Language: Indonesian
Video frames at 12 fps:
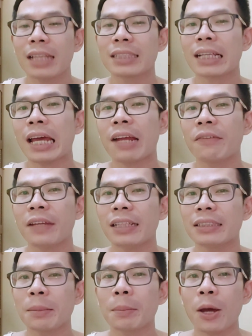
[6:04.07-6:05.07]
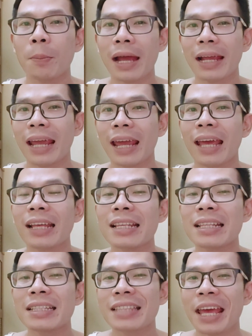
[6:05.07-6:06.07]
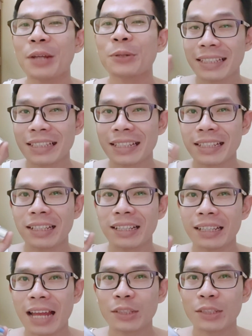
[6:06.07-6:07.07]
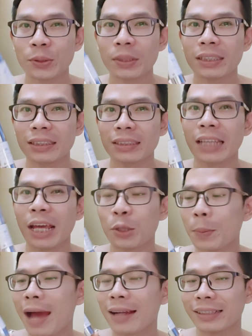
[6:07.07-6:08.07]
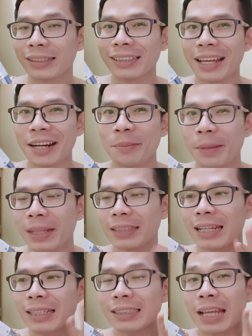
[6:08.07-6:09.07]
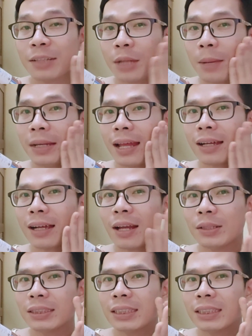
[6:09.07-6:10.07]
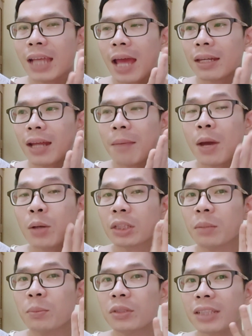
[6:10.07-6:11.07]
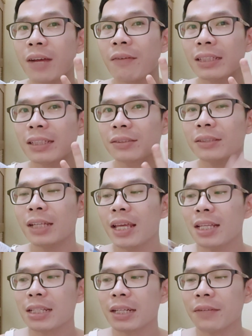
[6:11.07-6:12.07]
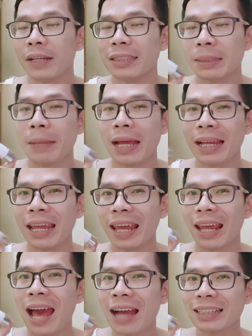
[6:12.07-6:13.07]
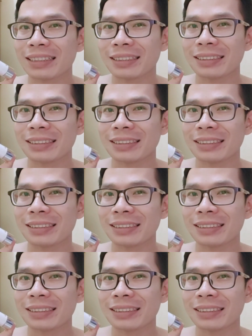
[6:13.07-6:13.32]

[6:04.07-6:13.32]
Nah sekarang Felix mau pakai serum uh, langsung ke serum akna karena memang tadi saya sudah bilang kalau di sini ada mau timbul jerawat gitu, jadi Felix pakai